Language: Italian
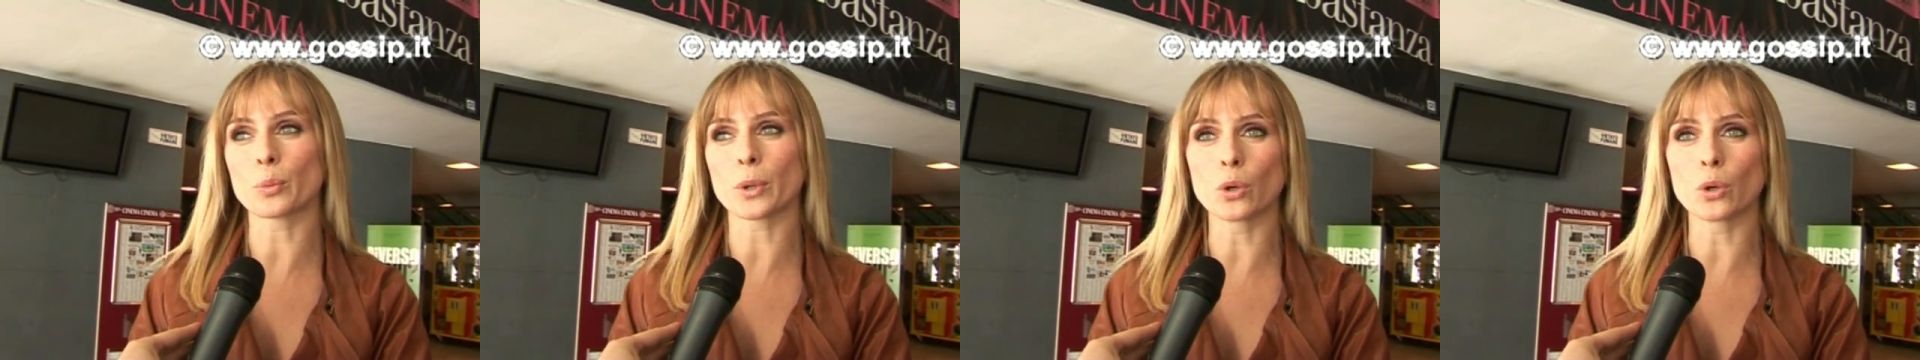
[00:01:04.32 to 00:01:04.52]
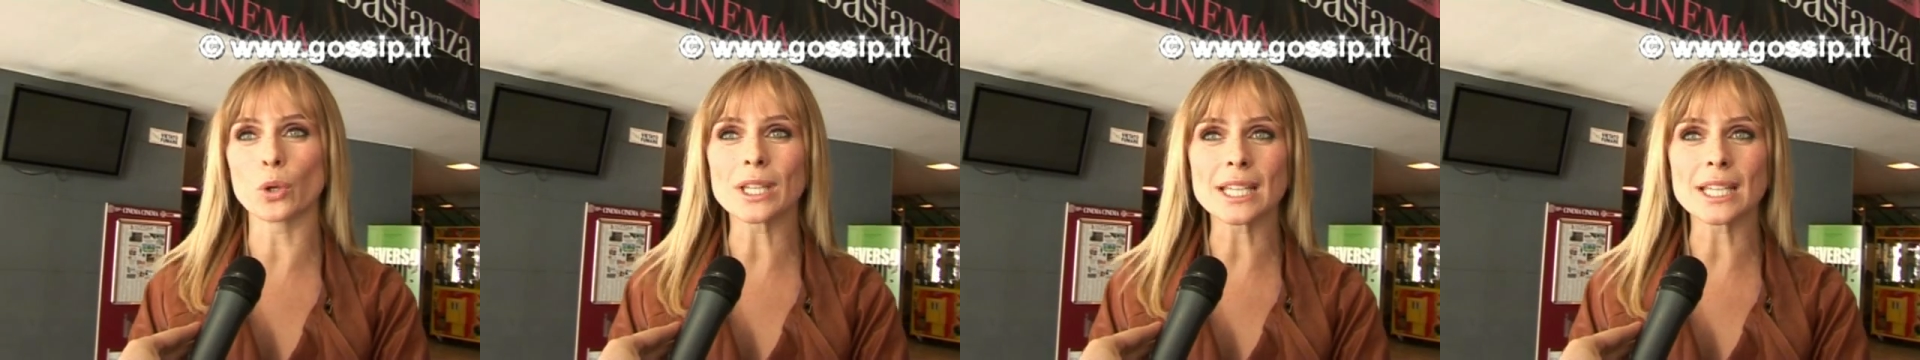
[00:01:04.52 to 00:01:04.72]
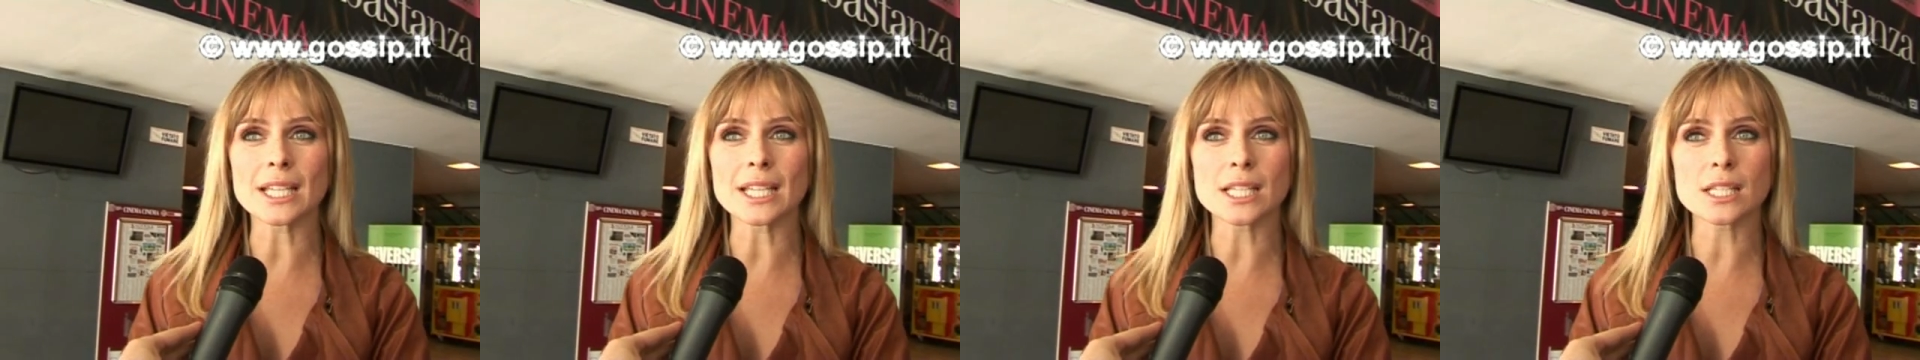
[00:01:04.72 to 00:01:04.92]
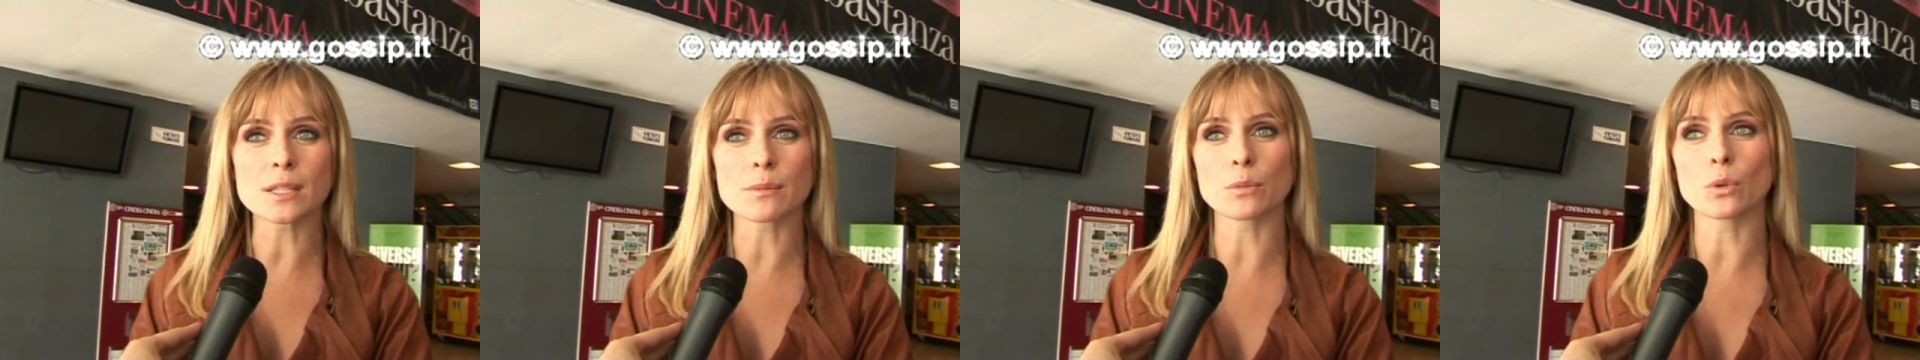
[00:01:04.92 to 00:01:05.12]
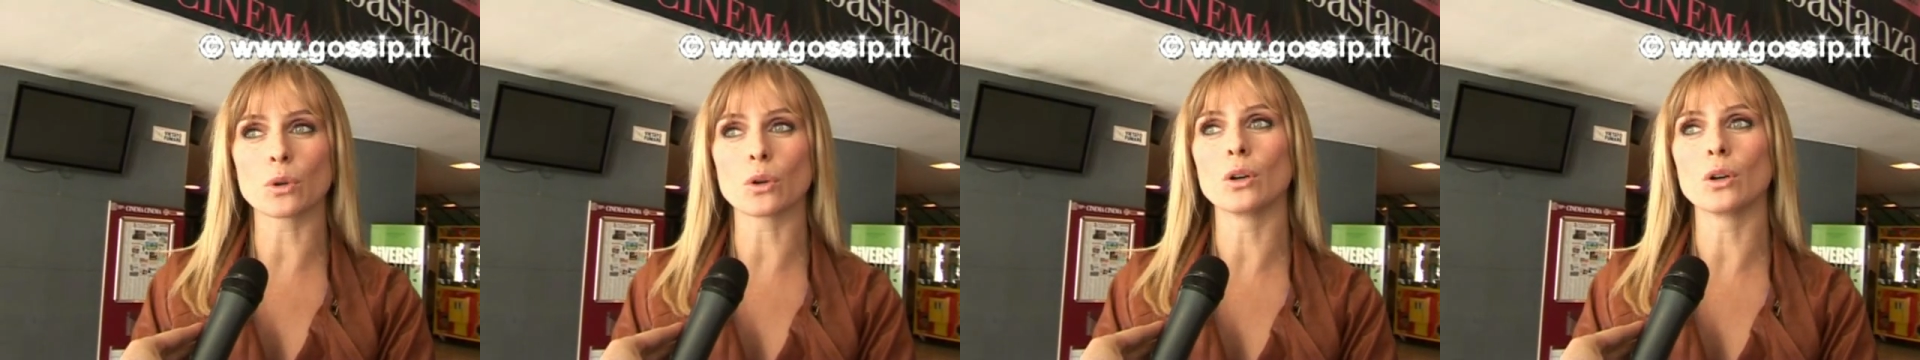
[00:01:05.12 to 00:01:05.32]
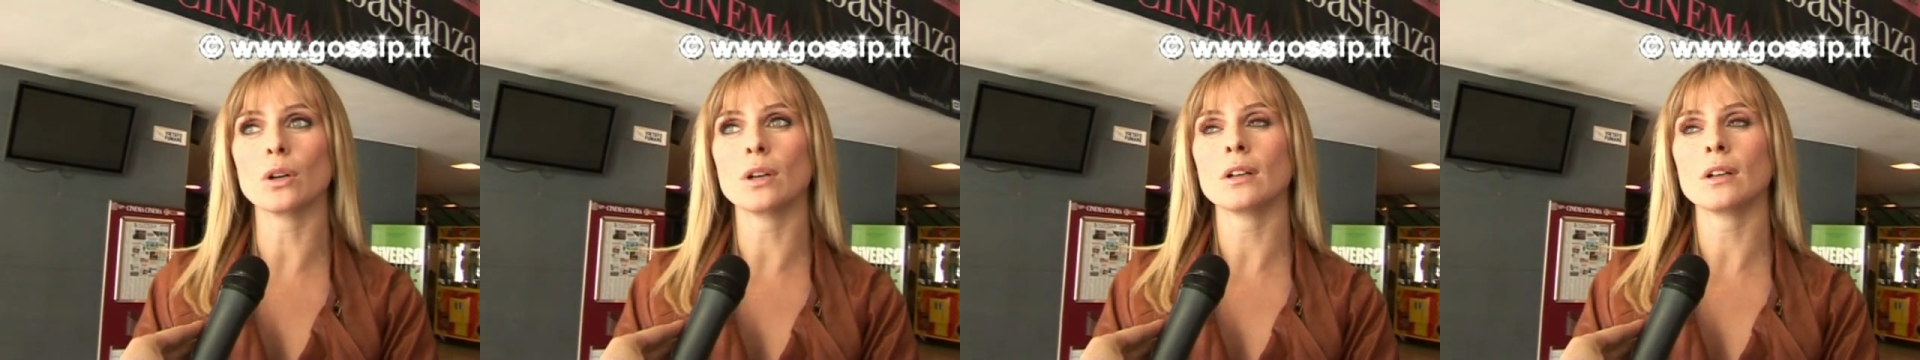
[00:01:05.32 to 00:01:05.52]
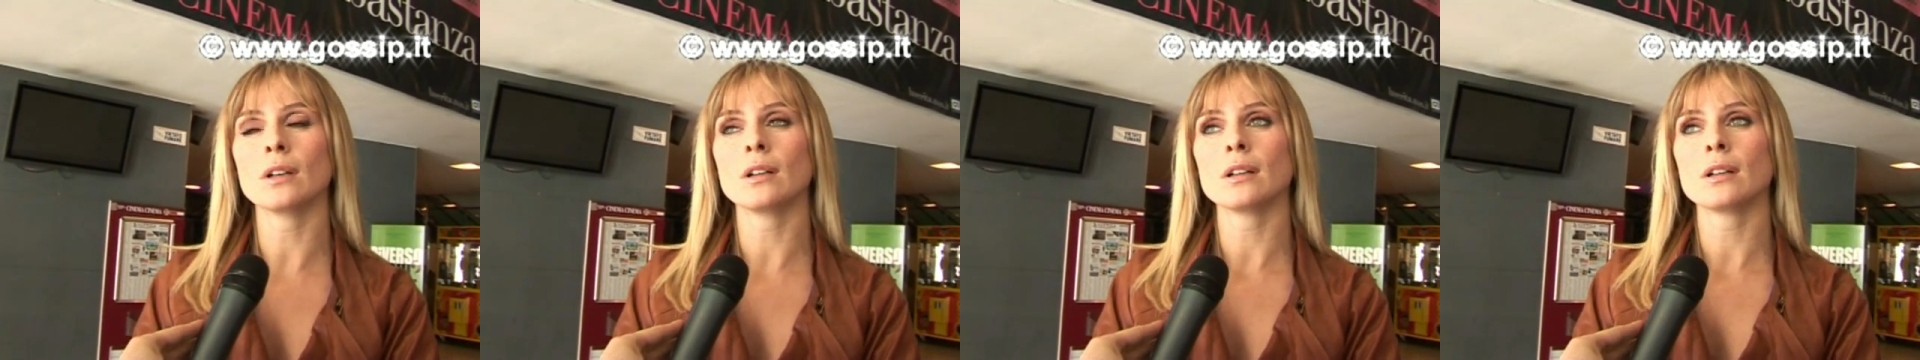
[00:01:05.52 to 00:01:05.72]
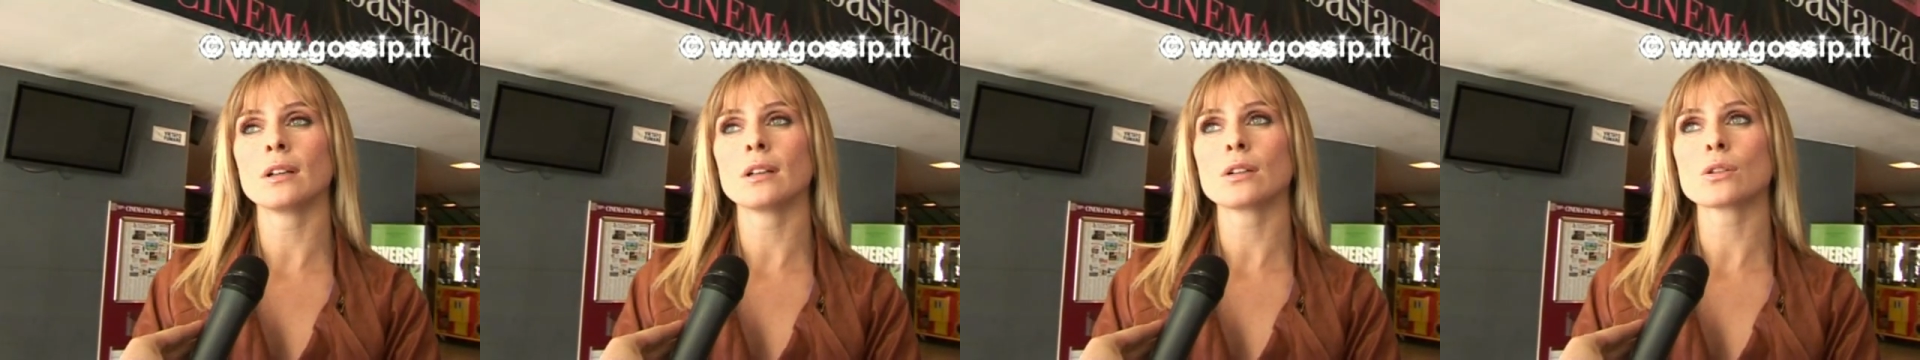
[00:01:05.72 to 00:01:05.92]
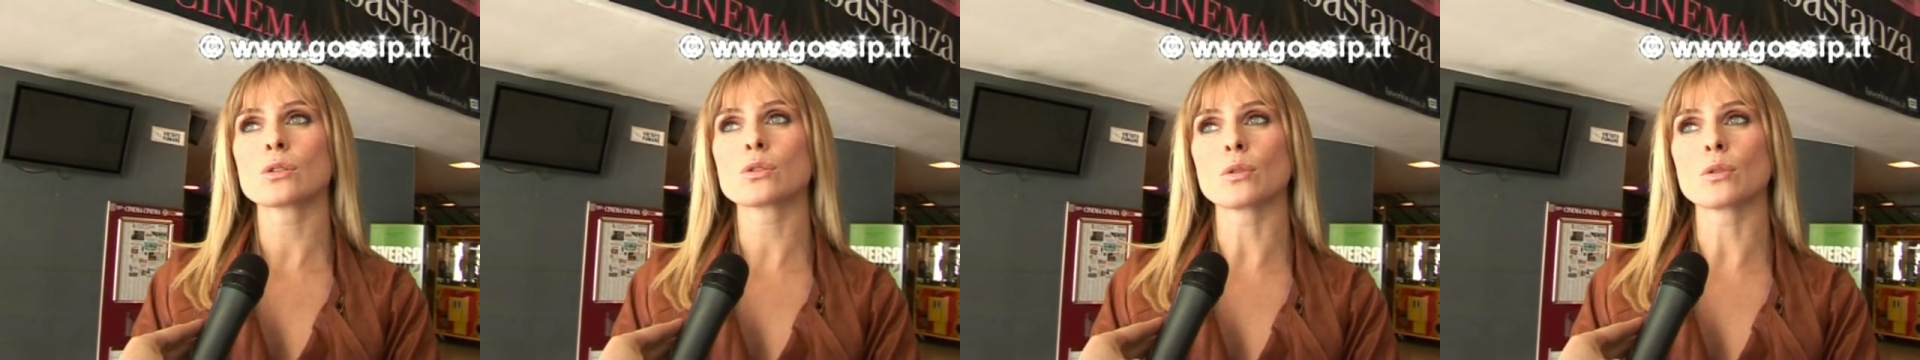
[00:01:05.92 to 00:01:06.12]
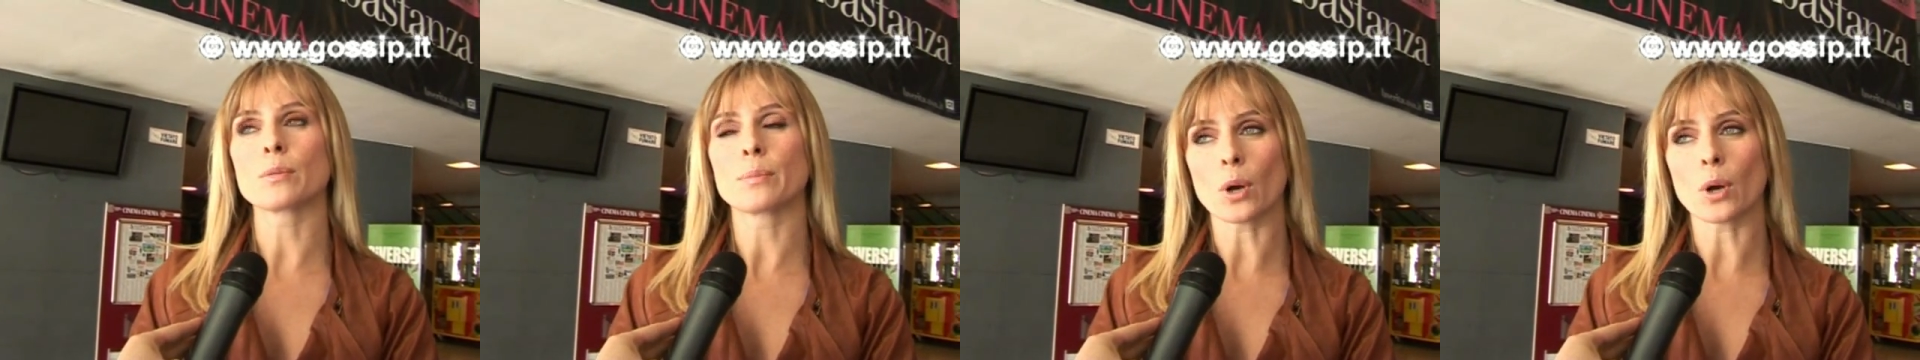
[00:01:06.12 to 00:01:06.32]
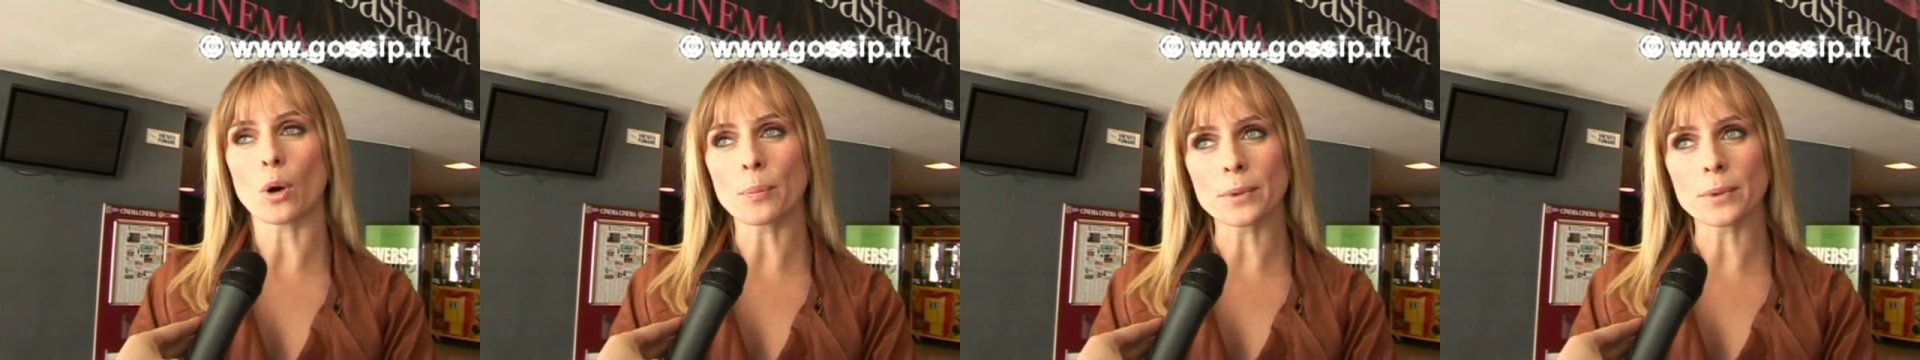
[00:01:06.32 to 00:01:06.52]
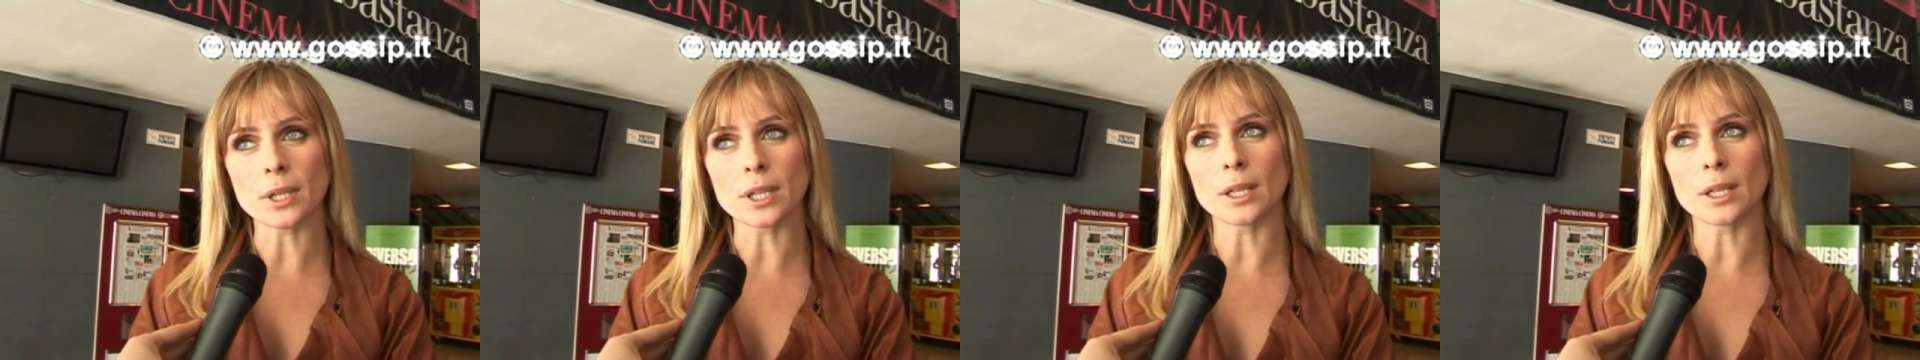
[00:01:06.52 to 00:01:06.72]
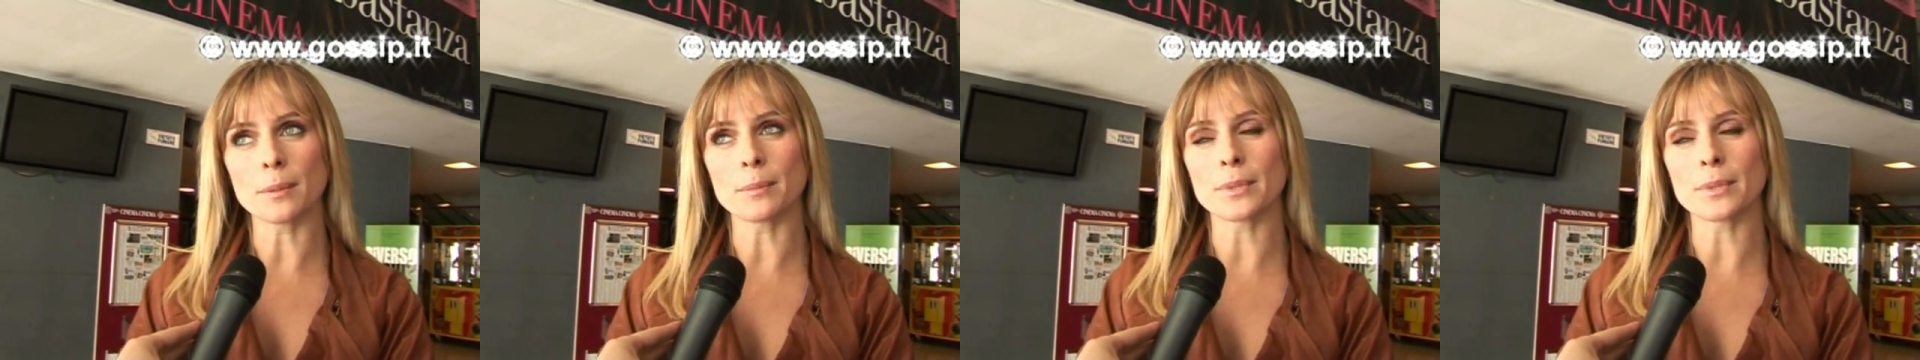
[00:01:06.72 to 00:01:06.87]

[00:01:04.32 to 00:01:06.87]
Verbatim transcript: più egoismo, sui propri